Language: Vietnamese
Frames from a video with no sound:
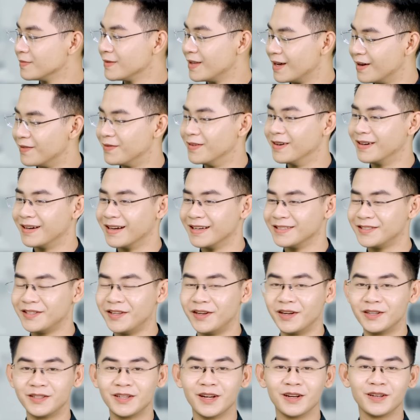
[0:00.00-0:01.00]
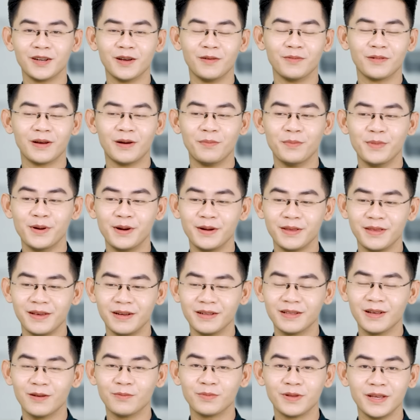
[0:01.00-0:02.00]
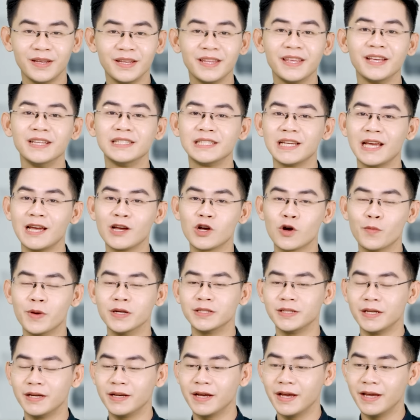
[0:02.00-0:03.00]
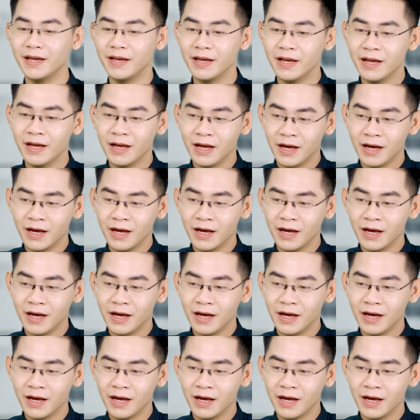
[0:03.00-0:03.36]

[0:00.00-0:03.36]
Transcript: Dạ vâng ạ, xin được trân trọng cảm ơn những thông tin chia sẻ của bác sĩ Nghi.